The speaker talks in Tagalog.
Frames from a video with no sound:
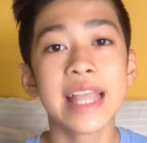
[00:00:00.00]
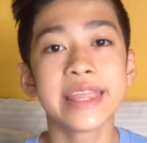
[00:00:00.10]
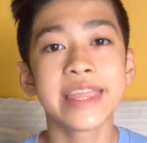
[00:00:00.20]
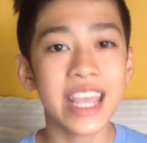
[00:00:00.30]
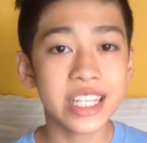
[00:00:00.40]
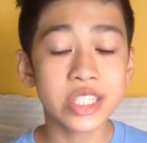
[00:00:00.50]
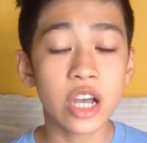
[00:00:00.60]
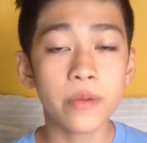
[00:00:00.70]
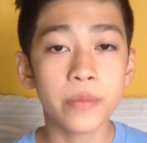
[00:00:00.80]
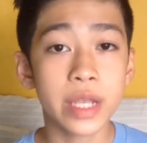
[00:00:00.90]
Next
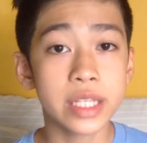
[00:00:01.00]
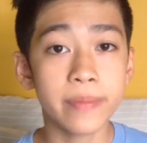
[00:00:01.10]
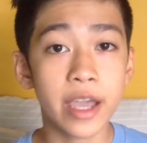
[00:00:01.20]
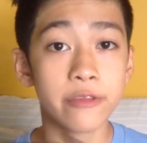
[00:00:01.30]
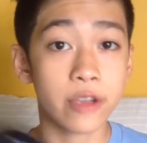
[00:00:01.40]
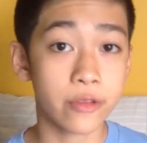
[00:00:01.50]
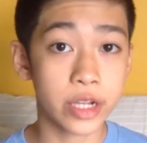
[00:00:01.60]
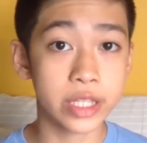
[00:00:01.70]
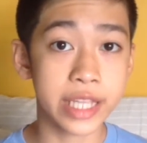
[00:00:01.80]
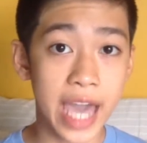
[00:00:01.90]
up is my
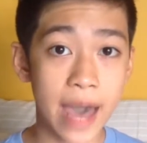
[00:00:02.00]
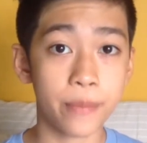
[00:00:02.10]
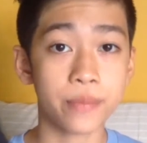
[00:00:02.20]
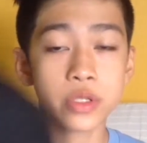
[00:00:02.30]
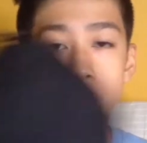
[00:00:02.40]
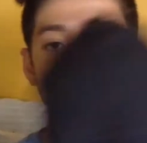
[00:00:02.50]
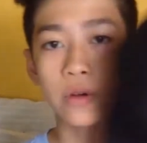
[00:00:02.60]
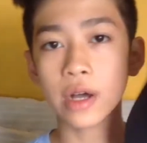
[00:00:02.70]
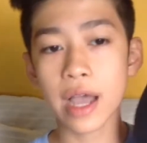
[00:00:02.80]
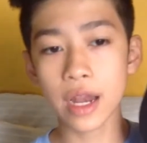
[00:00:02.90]
favorite cap.
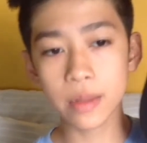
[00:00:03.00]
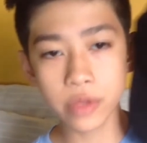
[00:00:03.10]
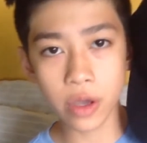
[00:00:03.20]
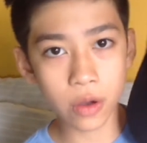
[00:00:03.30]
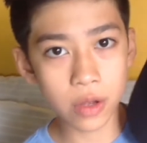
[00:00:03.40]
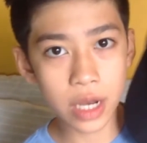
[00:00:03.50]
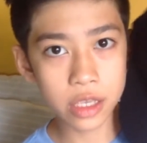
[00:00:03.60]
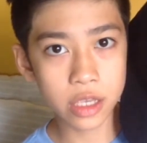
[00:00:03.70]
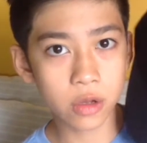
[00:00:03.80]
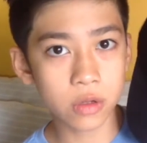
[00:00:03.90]
So, alam niyo ako,
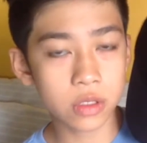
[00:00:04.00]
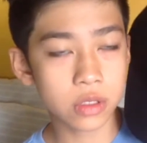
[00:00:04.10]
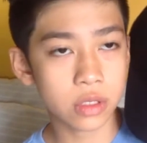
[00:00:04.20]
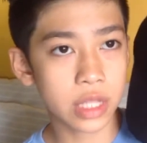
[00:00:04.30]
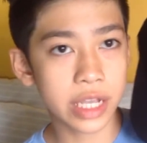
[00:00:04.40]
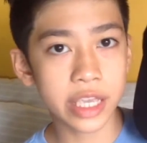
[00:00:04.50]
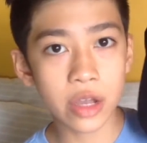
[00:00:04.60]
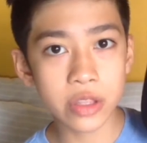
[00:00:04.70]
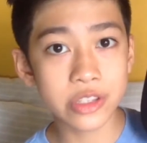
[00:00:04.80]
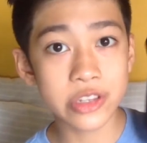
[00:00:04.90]
lagi, kong, lagi
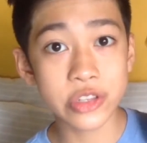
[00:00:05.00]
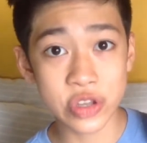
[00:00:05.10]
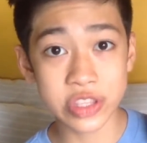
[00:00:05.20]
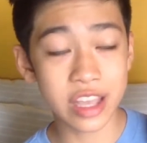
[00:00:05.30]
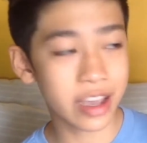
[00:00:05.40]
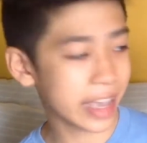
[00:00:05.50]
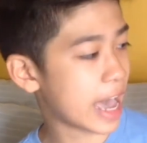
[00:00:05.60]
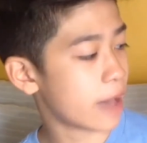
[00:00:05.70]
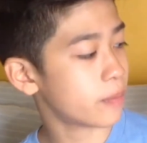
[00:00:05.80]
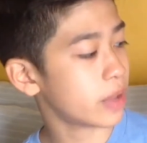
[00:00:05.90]
ako nagsusot ng
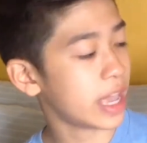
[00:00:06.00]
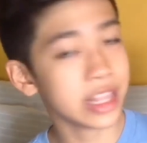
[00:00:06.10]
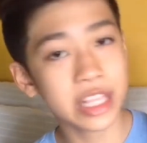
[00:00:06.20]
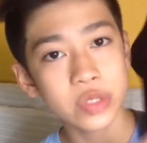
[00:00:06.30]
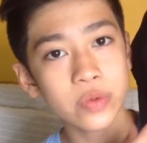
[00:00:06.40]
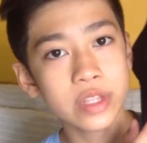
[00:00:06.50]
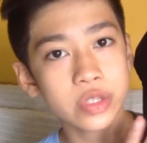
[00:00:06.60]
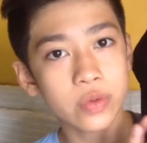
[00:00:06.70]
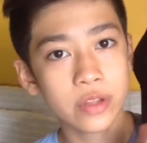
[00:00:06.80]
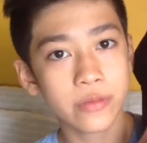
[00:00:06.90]
cap. And this one
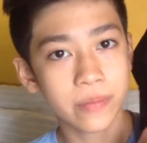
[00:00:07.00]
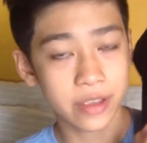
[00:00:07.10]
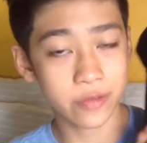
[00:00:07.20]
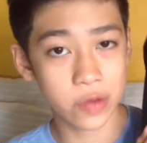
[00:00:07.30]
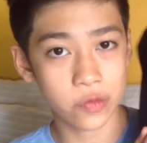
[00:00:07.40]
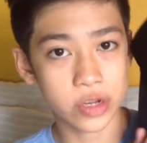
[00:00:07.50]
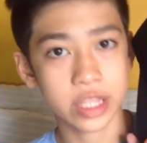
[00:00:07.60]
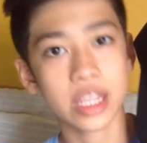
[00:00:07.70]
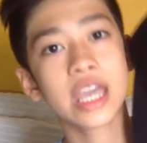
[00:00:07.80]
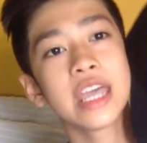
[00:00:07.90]
is one of my favorite.
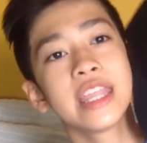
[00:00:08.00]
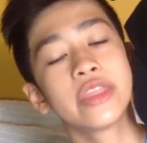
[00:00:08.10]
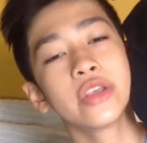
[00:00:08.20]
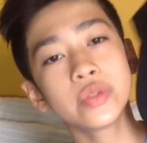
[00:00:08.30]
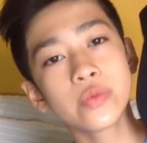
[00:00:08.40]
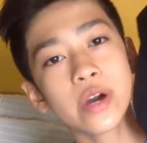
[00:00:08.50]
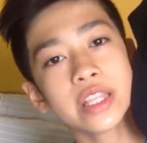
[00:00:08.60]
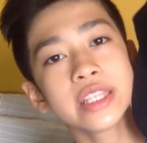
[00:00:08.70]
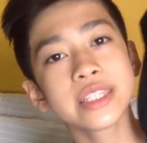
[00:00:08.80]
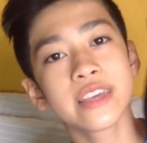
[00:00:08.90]
This
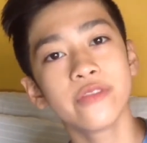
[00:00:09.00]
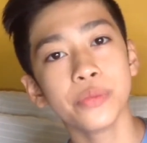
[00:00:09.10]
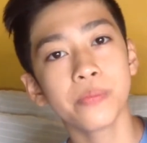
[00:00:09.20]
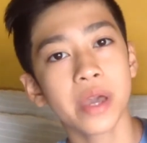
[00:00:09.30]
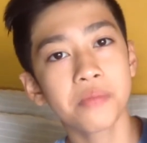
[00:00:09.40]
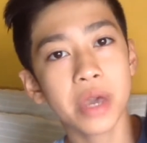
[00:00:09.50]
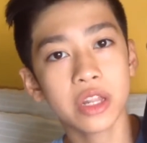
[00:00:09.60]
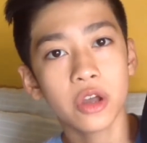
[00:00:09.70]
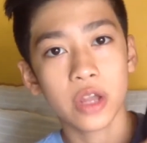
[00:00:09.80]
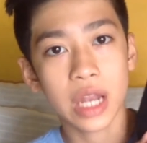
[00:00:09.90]
one is given by my
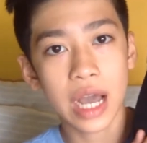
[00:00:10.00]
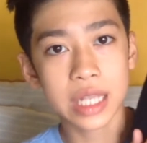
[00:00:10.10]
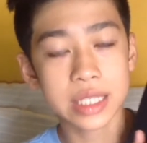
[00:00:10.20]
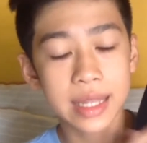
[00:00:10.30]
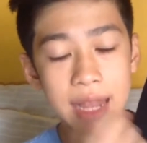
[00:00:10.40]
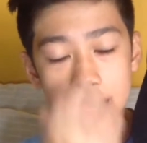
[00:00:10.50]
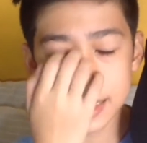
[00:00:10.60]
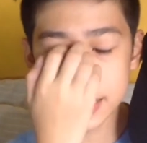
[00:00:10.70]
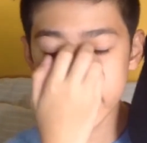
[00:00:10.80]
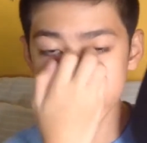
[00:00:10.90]
lola kasi
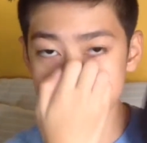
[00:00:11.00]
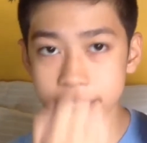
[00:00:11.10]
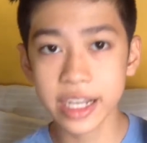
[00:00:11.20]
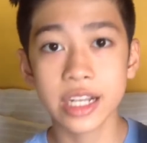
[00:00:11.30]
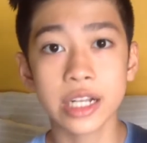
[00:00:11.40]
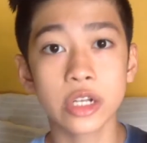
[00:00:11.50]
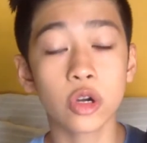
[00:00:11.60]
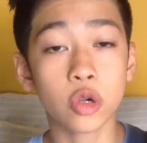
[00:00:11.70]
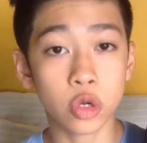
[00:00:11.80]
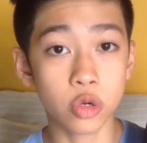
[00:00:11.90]
lagi silang
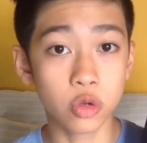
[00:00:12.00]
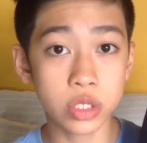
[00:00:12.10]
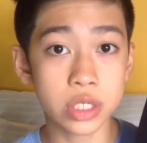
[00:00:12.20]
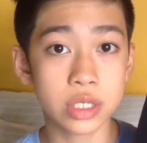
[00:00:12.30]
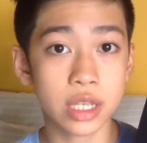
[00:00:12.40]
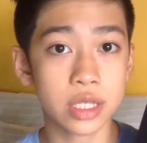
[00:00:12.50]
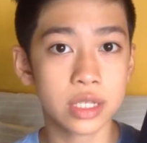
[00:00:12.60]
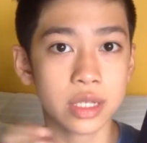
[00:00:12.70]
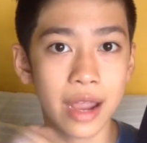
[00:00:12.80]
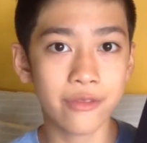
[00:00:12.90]
nag-cruise
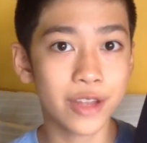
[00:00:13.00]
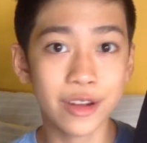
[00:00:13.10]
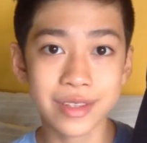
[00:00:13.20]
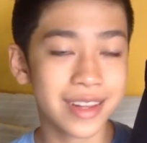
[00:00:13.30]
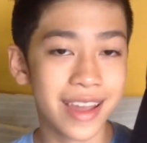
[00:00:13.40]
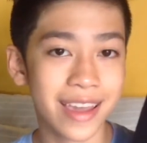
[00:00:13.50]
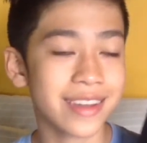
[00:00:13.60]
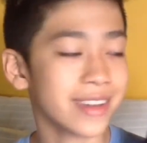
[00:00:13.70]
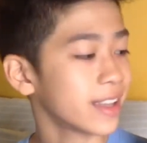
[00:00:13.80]
kasi traveler sila eh.